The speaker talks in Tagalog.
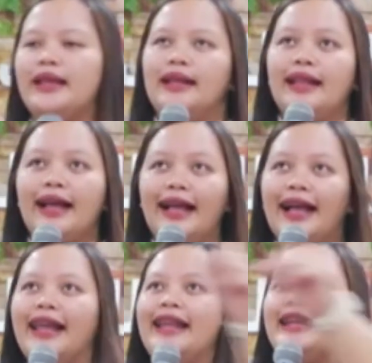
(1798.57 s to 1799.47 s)

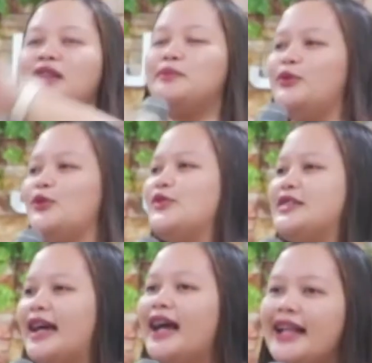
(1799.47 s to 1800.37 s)
naka-highlight po
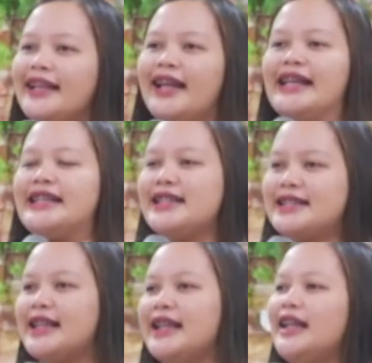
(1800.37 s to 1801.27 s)
diyan ng
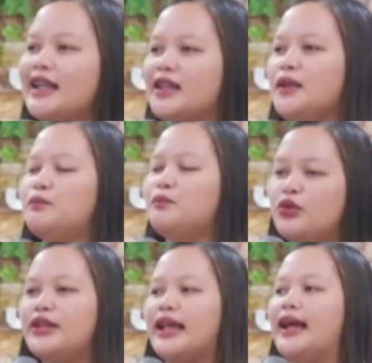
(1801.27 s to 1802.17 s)
isisilang din
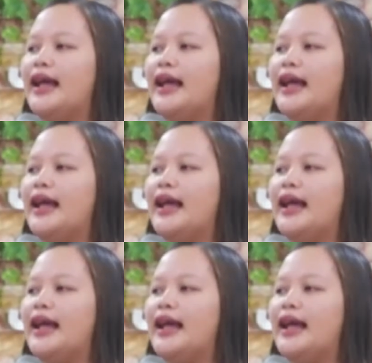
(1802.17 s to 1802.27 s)
po niya